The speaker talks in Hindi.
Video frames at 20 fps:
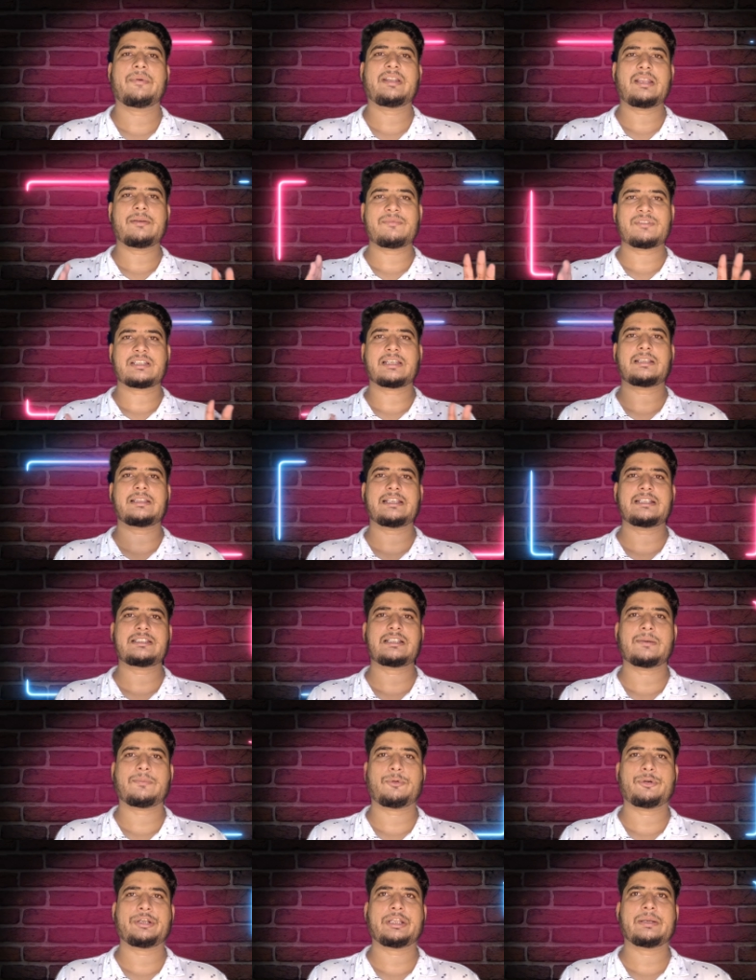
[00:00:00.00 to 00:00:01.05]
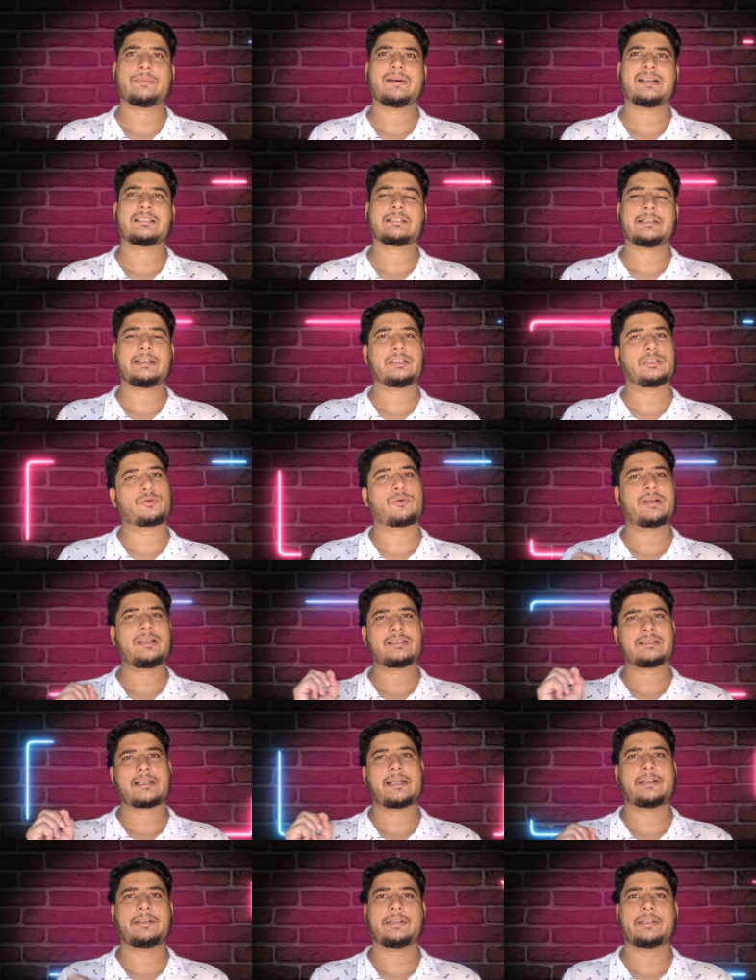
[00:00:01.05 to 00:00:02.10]
अब यदि हम इसके तीसरे पॉइंट की बात करें तो
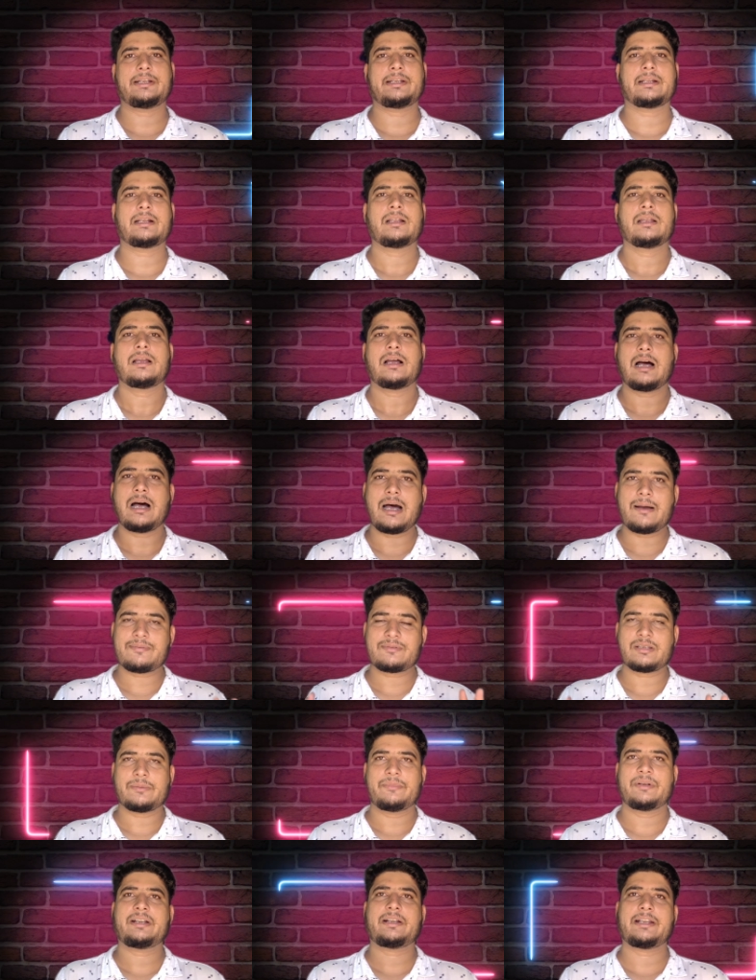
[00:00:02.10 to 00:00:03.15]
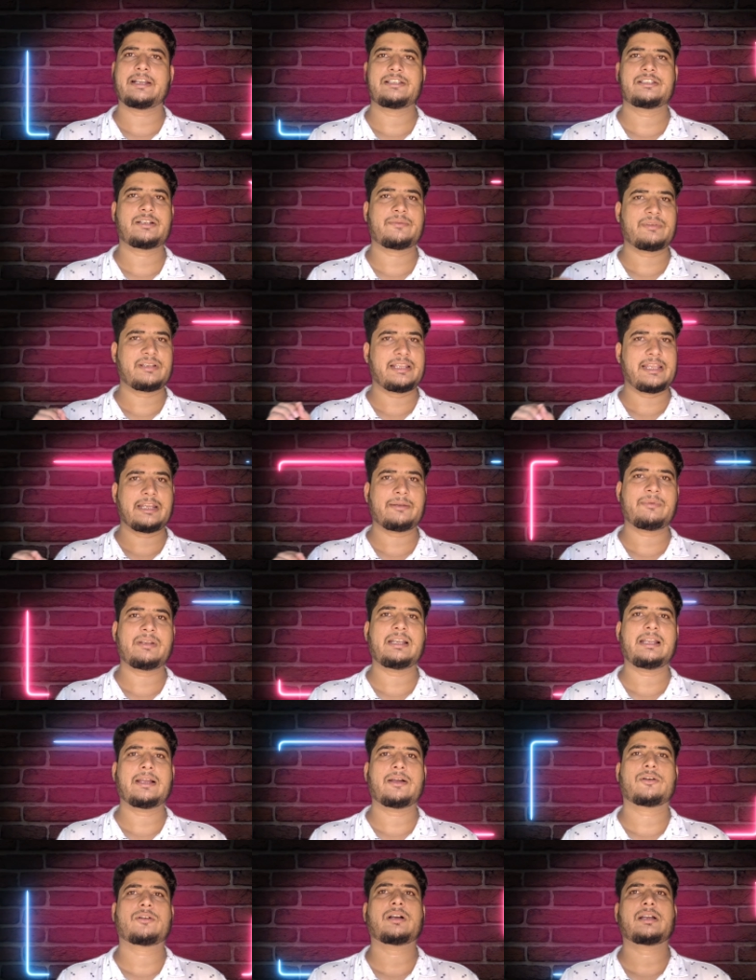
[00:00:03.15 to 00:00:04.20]
वह इसका इंटीरियर आप सबने टीजर में देख
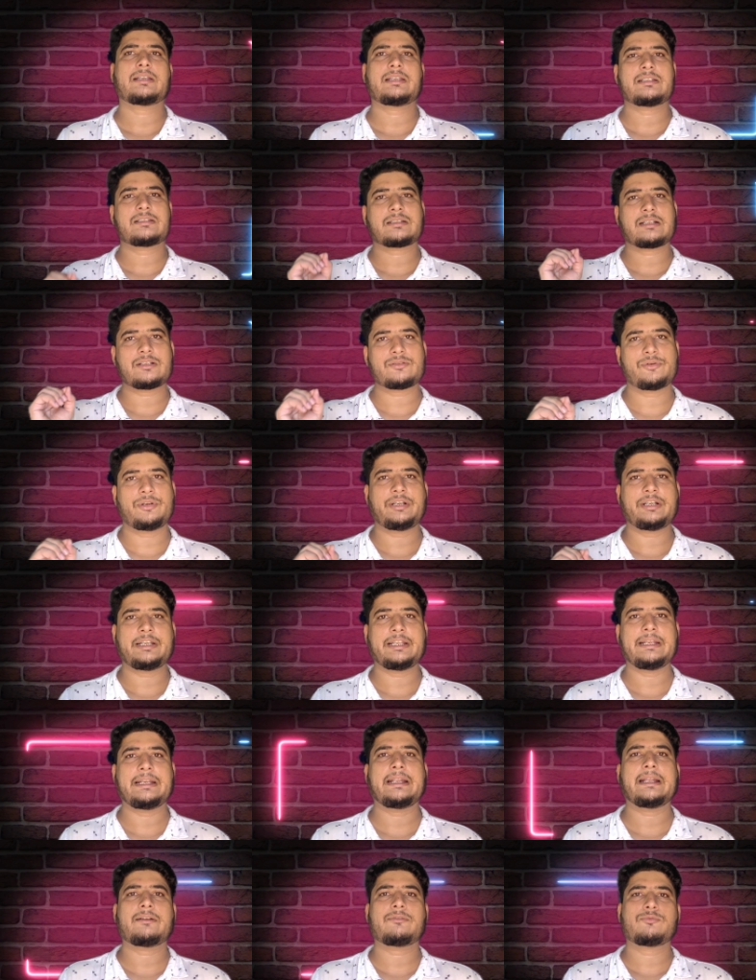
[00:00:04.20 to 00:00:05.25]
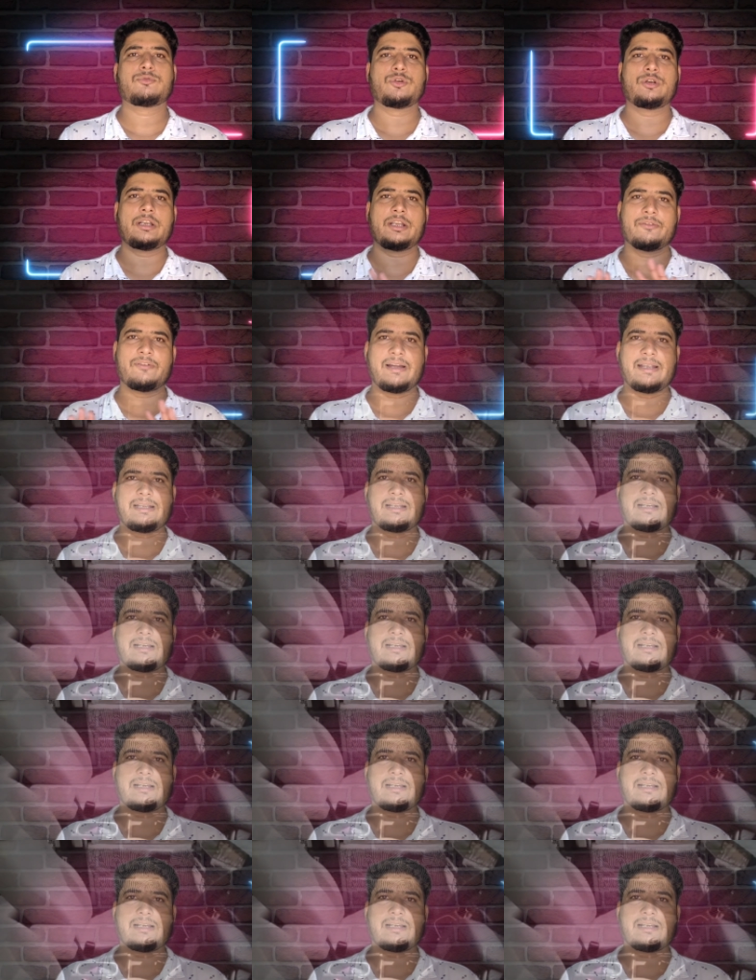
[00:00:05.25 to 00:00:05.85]
भी लिया होगा कि इसका जो इंटीरियर है फुल्ली